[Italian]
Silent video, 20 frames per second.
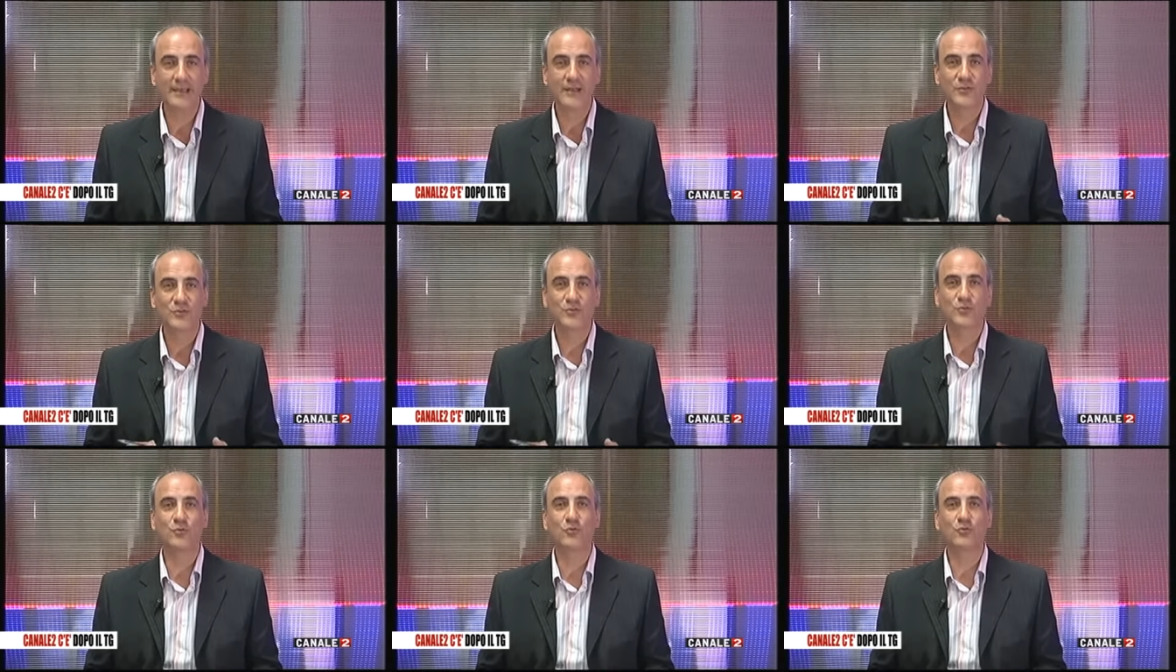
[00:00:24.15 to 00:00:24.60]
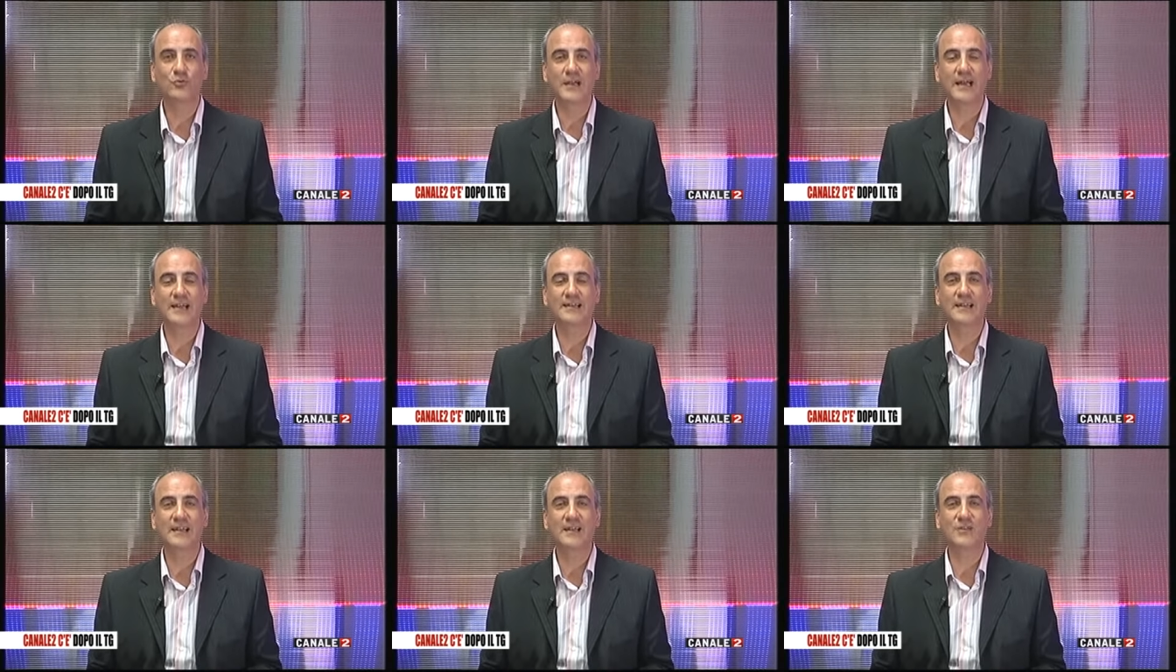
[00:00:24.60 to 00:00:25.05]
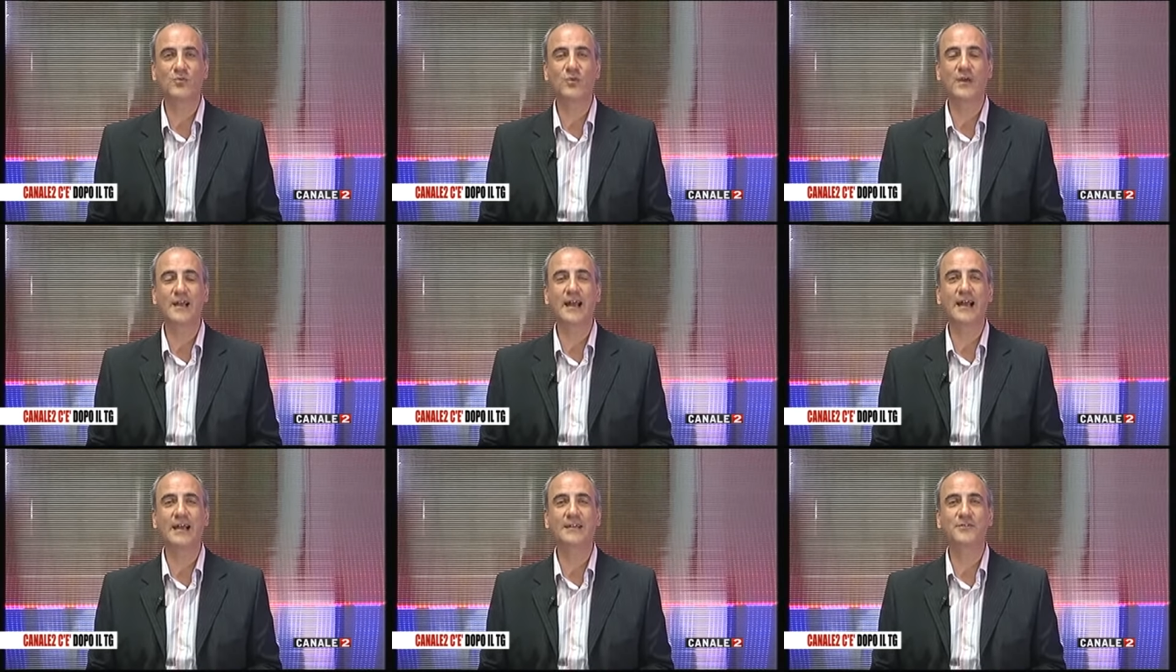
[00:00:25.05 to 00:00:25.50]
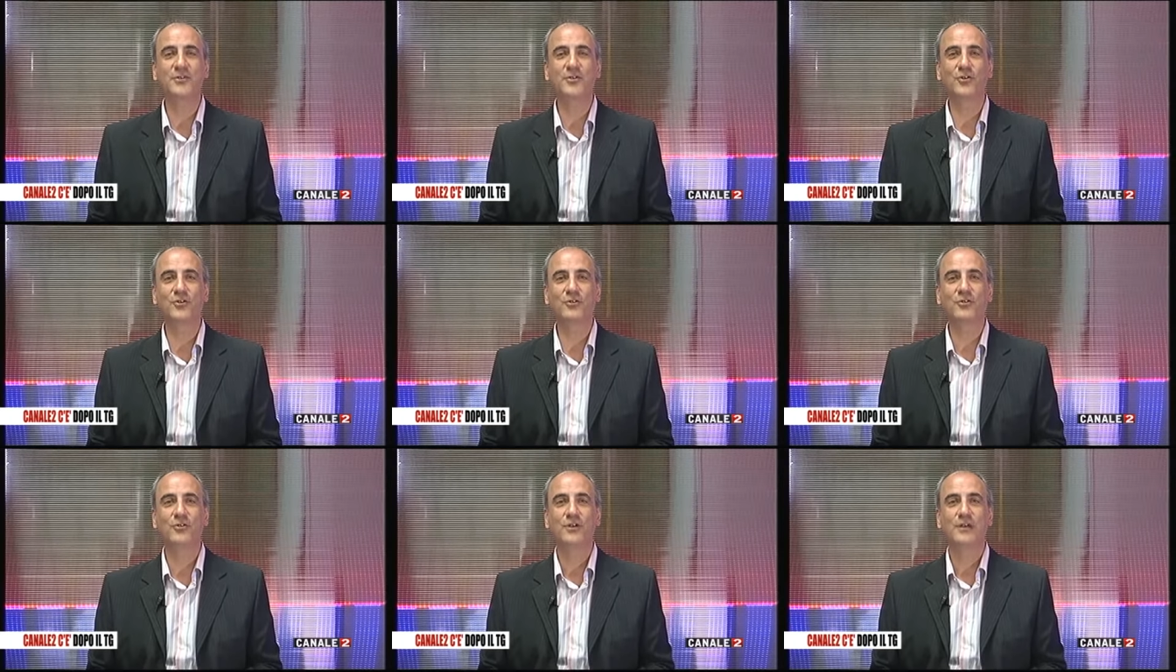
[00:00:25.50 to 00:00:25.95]
su Canale 2
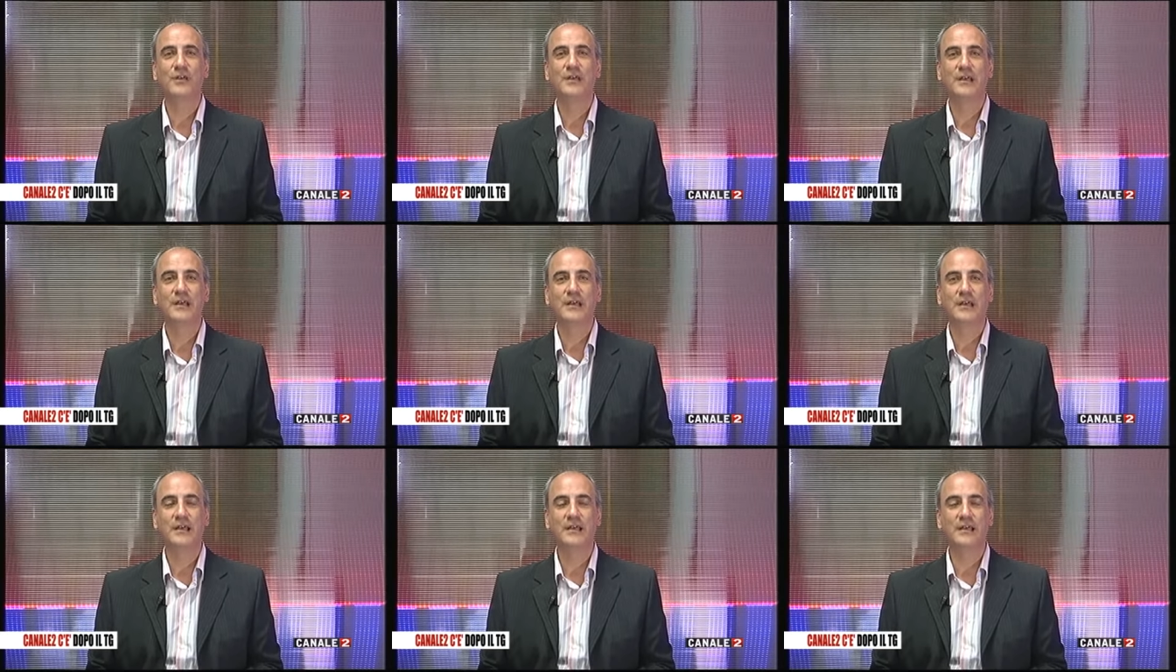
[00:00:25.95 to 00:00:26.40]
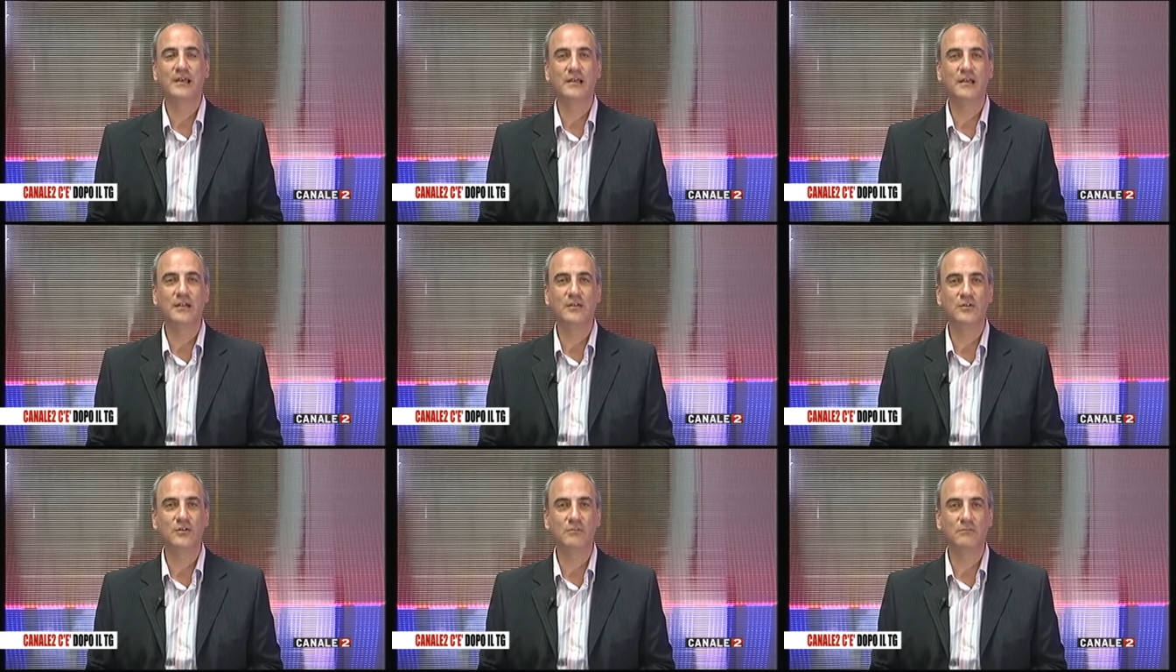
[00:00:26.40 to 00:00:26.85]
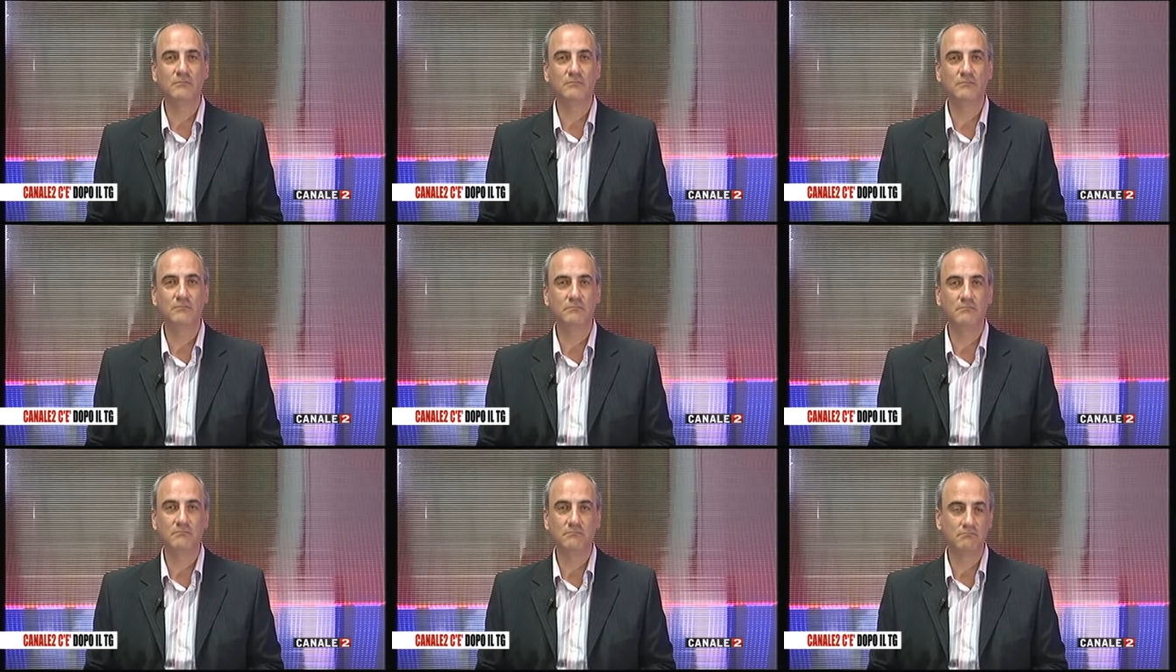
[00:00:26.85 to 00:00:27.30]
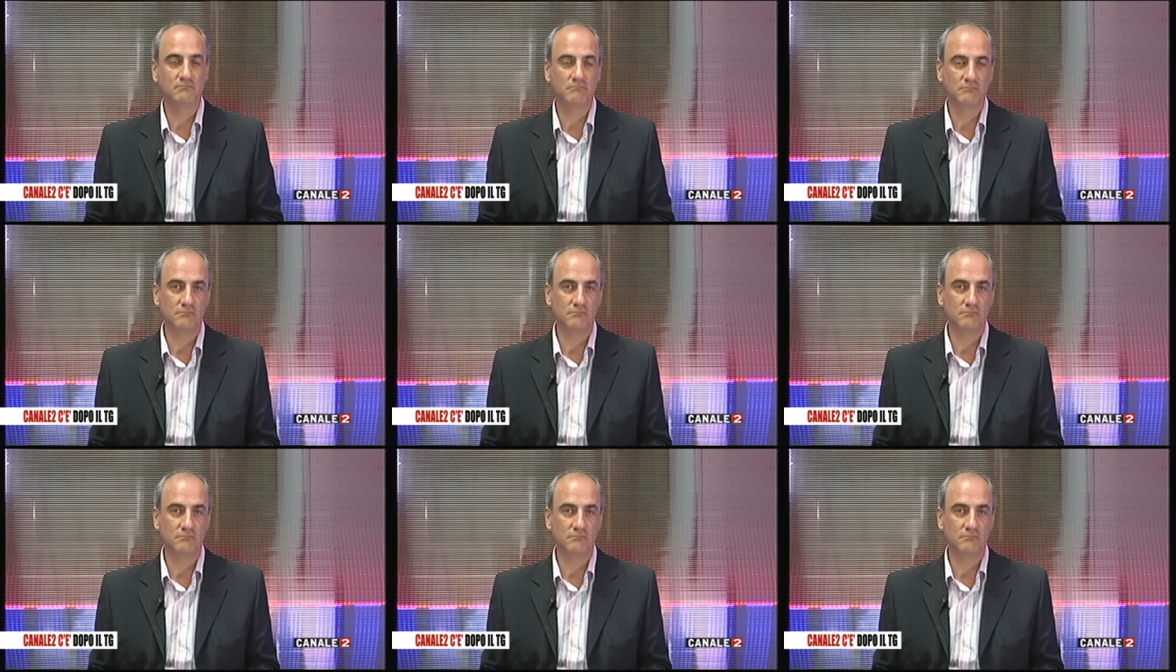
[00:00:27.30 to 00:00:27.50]
Radio eh, il mm,